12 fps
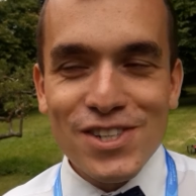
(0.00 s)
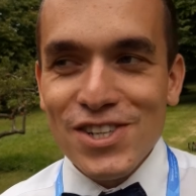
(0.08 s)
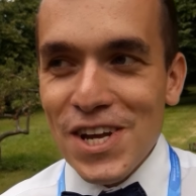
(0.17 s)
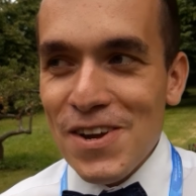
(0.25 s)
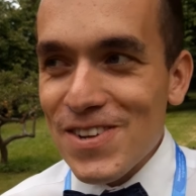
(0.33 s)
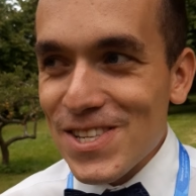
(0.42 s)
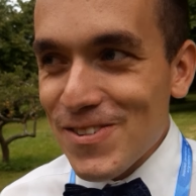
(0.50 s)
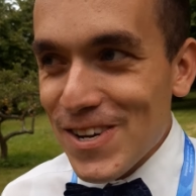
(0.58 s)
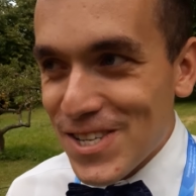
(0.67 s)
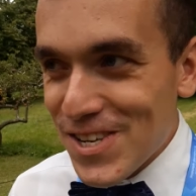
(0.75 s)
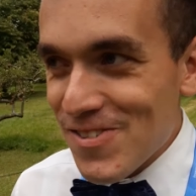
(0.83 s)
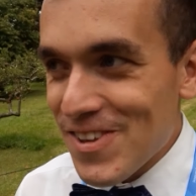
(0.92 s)
Pożyjemy,
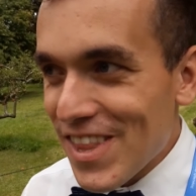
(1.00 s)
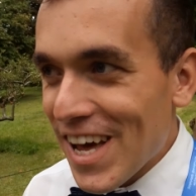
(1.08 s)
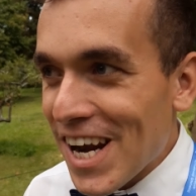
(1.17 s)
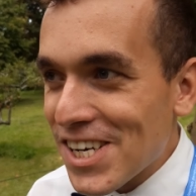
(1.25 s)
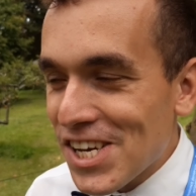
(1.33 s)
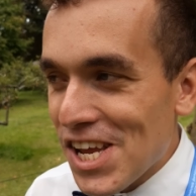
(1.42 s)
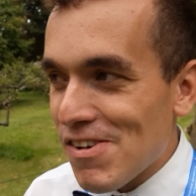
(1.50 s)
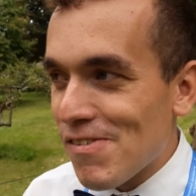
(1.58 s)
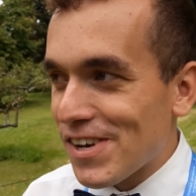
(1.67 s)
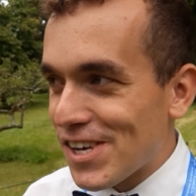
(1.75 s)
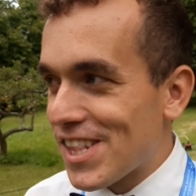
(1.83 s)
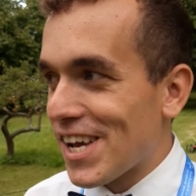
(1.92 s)
zobaczymy. Na razie nie mam
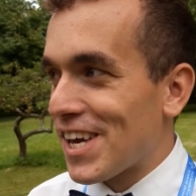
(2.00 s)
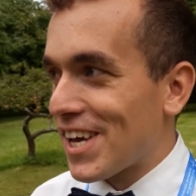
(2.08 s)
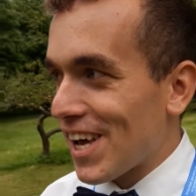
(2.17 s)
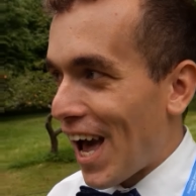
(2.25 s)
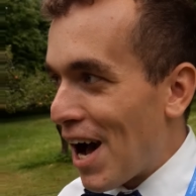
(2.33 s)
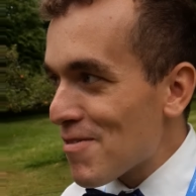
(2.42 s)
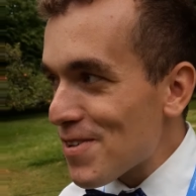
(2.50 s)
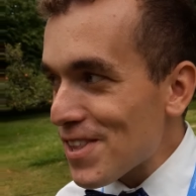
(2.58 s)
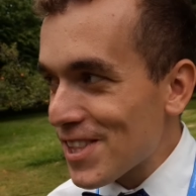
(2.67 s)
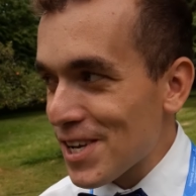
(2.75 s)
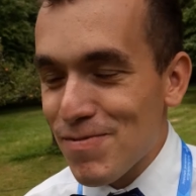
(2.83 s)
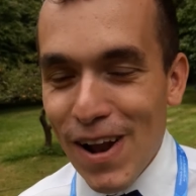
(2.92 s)
jakichś takich
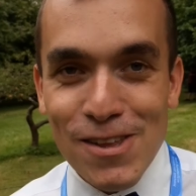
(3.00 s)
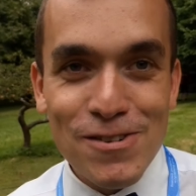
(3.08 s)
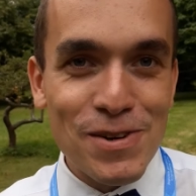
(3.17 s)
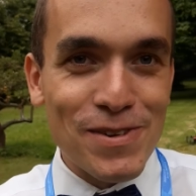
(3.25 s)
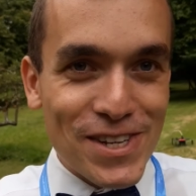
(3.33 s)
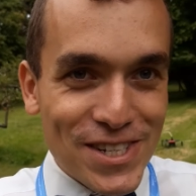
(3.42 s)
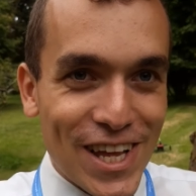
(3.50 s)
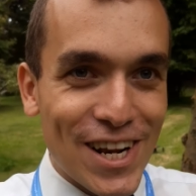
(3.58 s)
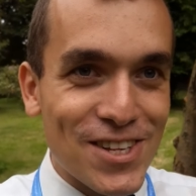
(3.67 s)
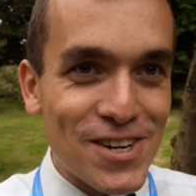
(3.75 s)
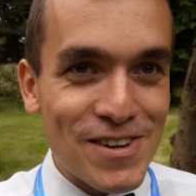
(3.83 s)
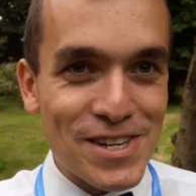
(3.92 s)
ambitnych planów, żeby gdzieś
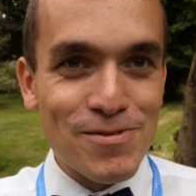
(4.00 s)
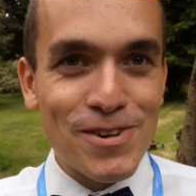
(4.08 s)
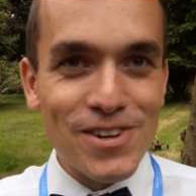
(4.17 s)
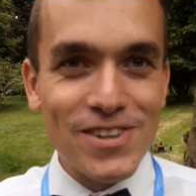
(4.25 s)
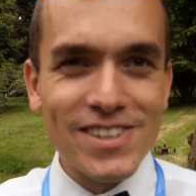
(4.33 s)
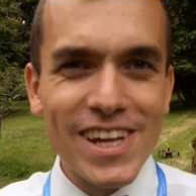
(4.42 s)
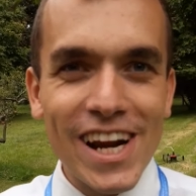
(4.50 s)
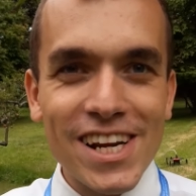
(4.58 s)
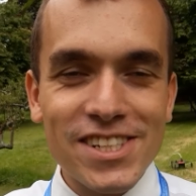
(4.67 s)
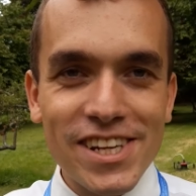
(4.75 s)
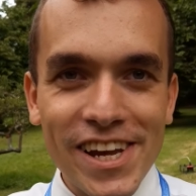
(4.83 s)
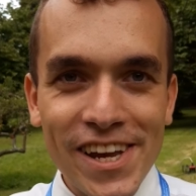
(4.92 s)
startować, bo na
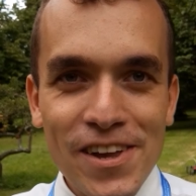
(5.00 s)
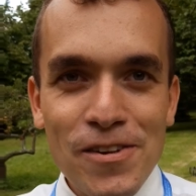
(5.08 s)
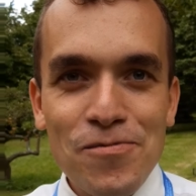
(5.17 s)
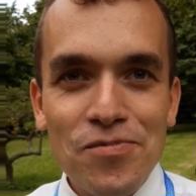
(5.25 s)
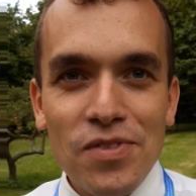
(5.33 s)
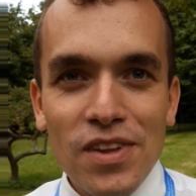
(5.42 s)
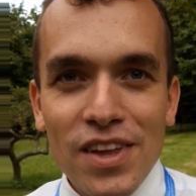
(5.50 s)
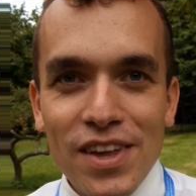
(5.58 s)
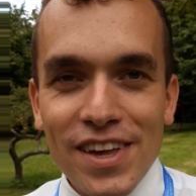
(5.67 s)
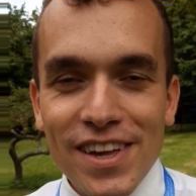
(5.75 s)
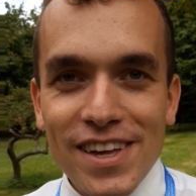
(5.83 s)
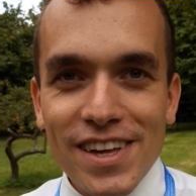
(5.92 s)
razie
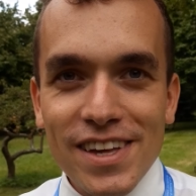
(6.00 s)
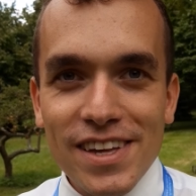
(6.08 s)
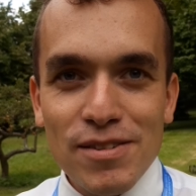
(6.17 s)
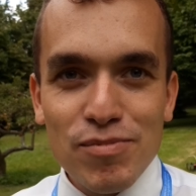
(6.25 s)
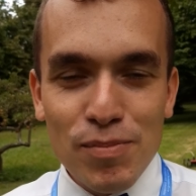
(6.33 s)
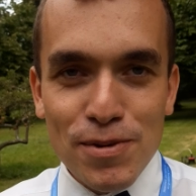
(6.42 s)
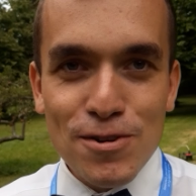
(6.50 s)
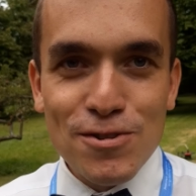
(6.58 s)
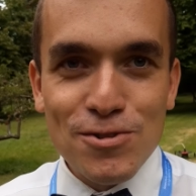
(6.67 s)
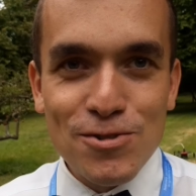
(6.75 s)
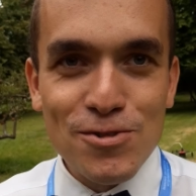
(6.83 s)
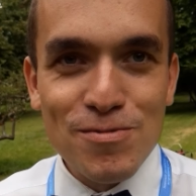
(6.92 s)
Y, po
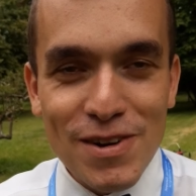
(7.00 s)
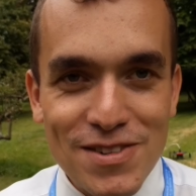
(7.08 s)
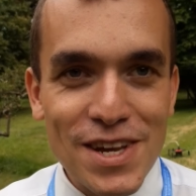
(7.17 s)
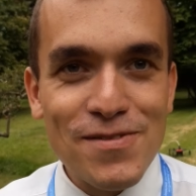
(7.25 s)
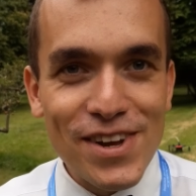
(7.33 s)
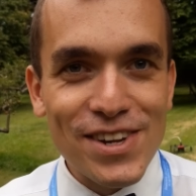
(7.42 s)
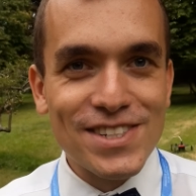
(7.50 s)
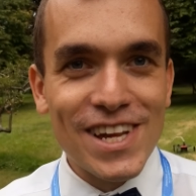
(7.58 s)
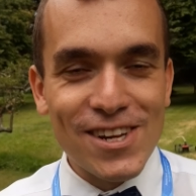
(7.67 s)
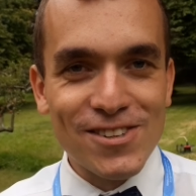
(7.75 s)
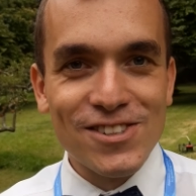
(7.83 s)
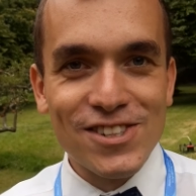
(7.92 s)
prostu mam zamiar
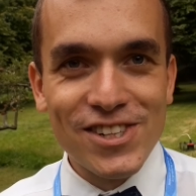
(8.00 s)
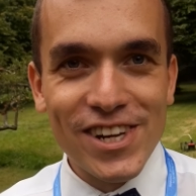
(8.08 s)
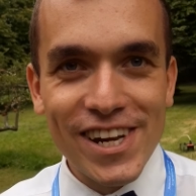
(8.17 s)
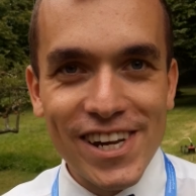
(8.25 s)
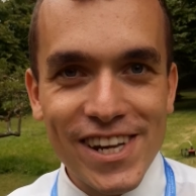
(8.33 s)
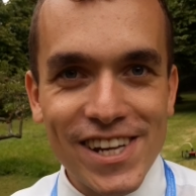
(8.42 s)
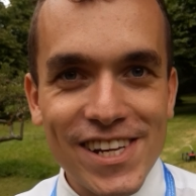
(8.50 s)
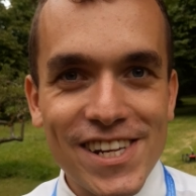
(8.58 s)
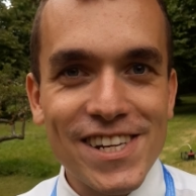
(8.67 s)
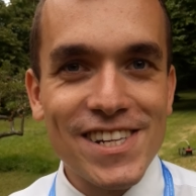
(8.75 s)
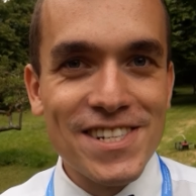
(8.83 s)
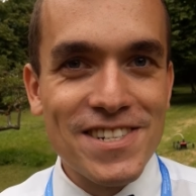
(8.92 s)
zająć się
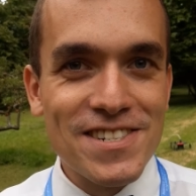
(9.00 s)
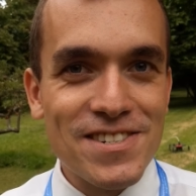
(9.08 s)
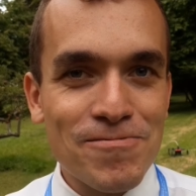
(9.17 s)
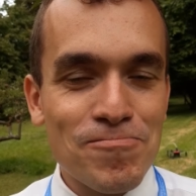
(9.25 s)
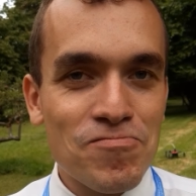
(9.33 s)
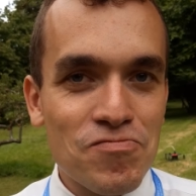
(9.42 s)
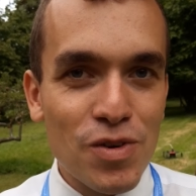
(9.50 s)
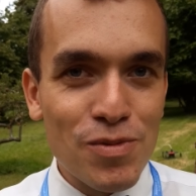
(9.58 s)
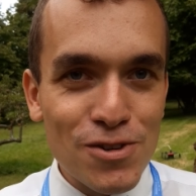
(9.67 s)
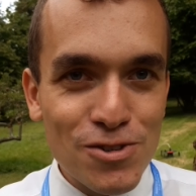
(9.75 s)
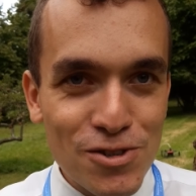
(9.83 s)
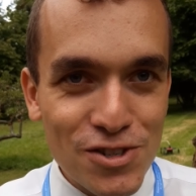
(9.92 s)
y,
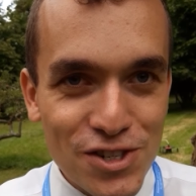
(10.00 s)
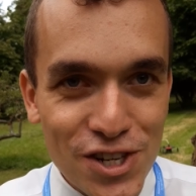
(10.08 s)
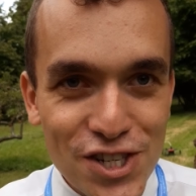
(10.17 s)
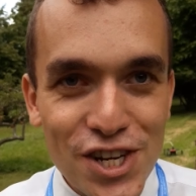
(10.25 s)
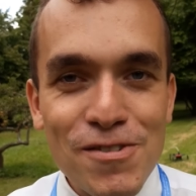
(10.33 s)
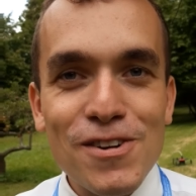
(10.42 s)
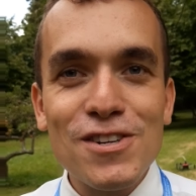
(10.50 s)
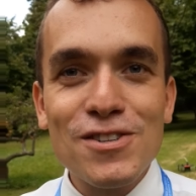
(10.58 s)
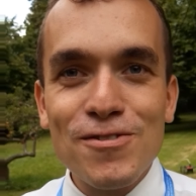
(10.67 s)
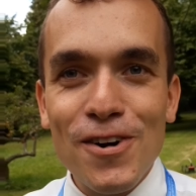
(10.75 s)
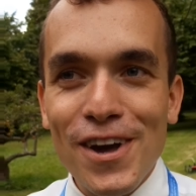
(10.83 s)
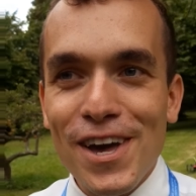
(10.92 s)
rozwojem. Życiem,
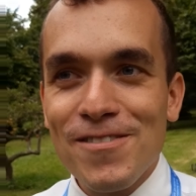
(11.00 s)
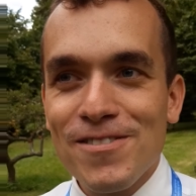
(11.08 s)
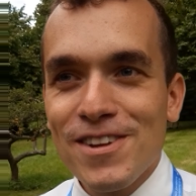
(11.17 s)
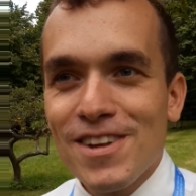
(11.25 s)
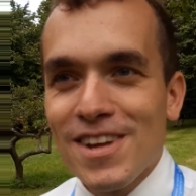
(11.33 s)
rozwojem.